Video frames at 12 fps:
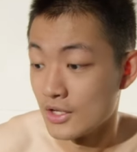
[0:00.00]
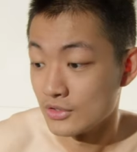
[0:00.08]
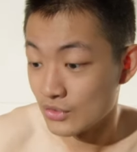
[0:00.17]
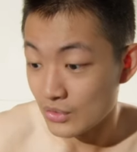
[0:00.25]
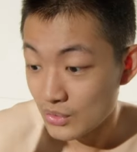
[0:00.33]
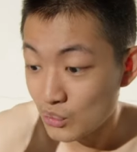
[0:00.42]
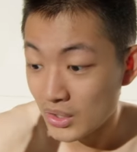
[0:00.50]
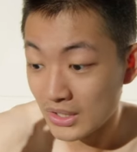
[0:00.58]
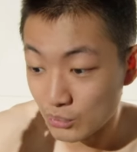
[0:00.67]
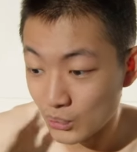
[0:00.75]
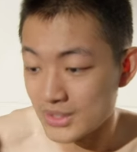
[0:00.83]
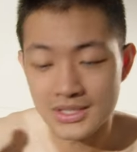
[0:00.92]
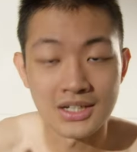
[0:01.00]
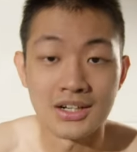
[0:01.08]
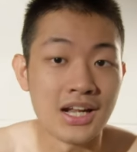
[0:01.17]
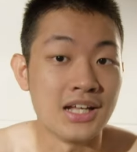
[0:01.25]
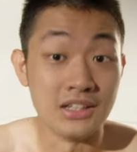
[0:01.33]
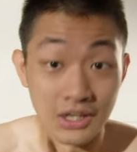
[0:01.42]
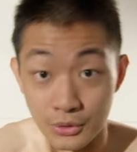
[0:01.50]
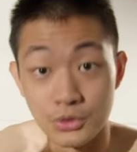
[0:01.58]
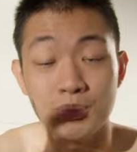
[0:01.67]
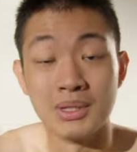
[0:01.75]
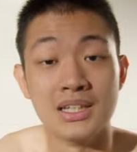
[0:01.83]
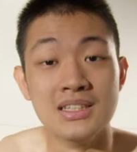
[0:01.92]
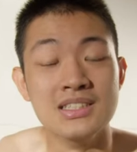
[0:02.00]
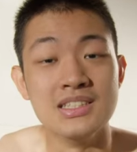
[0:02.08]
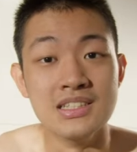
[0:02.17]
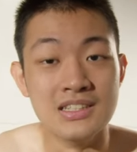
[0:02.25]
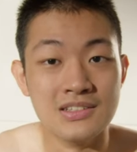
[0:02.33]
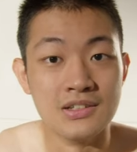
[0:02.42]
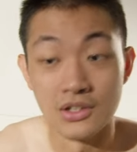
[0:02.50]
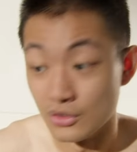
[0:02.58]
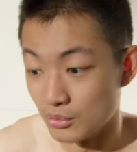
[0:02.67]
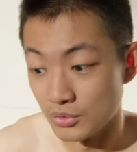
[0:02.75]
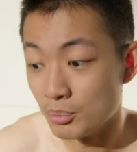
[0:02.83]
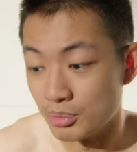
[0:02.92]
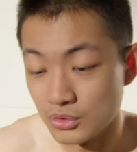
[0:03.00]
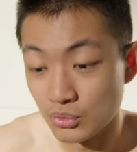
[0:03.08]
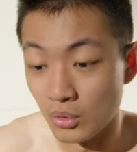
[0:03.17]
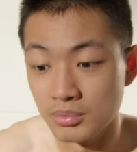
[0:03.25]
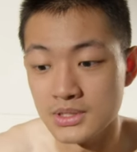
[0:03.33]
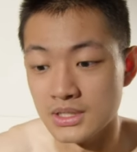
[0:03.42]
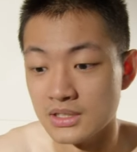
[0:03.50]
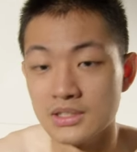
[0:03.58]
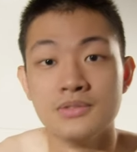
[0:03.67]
就因为蚊帐烂，然后就被登记，又不是我不折，